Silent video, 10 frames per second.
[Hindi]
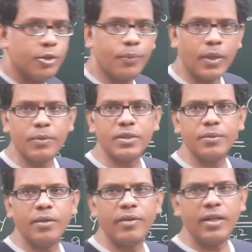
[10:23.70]
जो
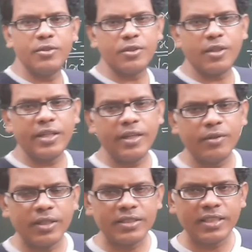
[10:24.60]
परमिसेबल वैल्यूज होगा यही
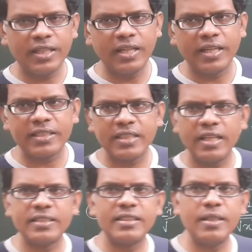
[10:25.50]
होना चाहिए ना एक्स
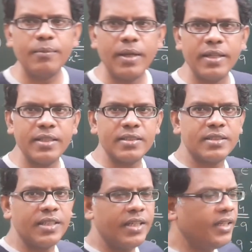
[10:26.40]
लेस देन
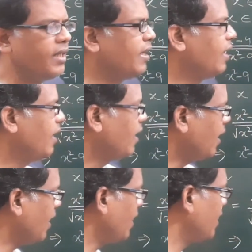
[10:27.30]
माइनस थ्री
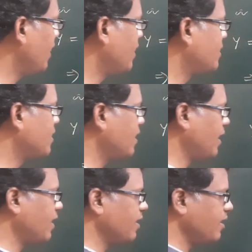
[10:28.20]
एंड एक्स
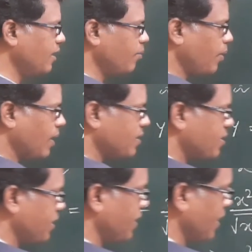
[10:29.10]
ग्रेटर देन
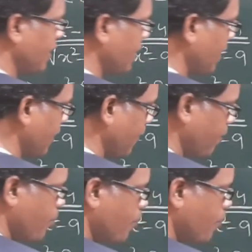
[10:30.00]
प्लस थ्री यानी कि